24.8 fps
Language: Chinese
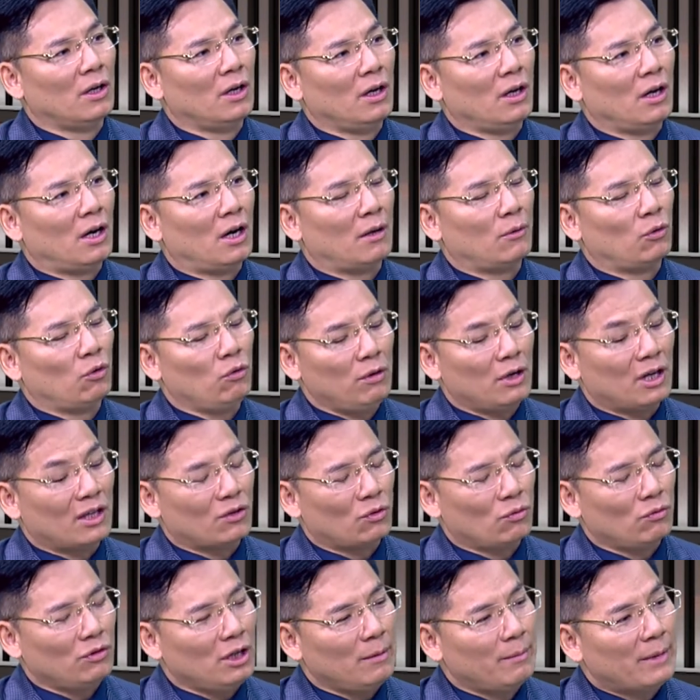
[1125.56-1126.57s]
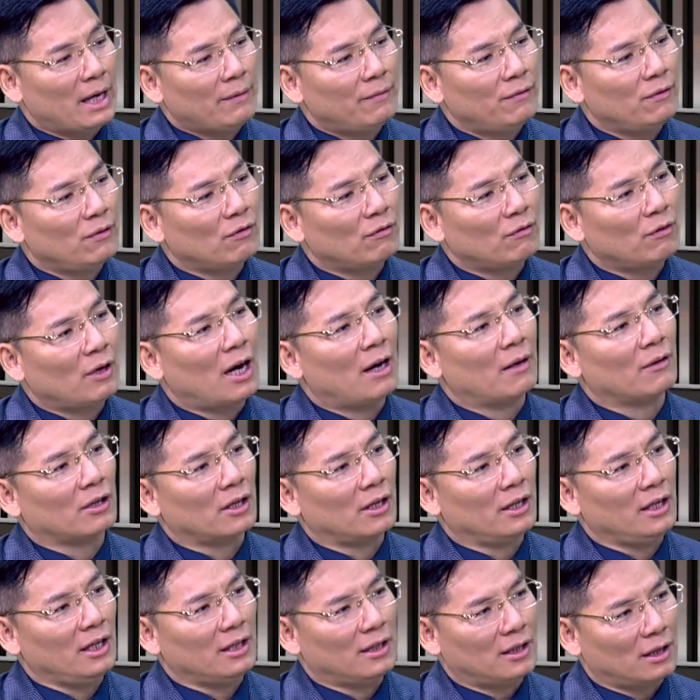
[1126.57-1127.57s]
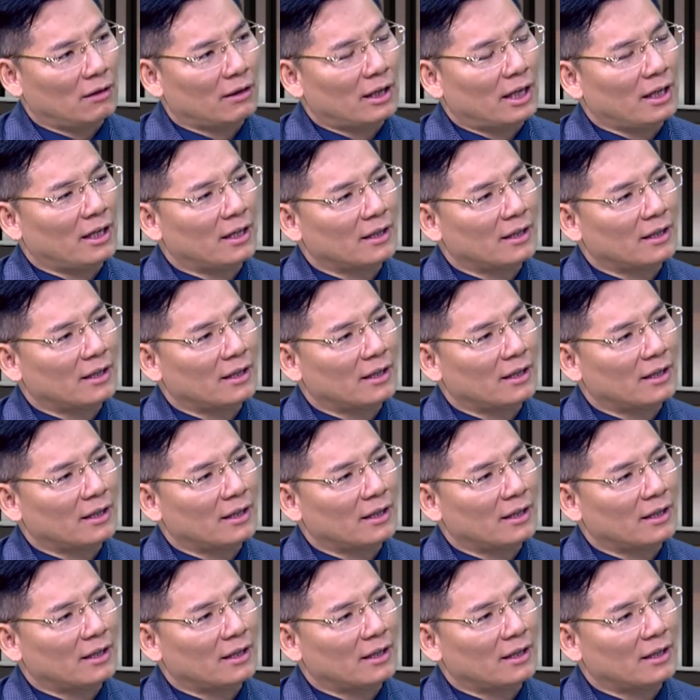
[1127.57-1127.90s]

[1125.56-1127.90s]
啊，如果租金没付的话，可以叫他一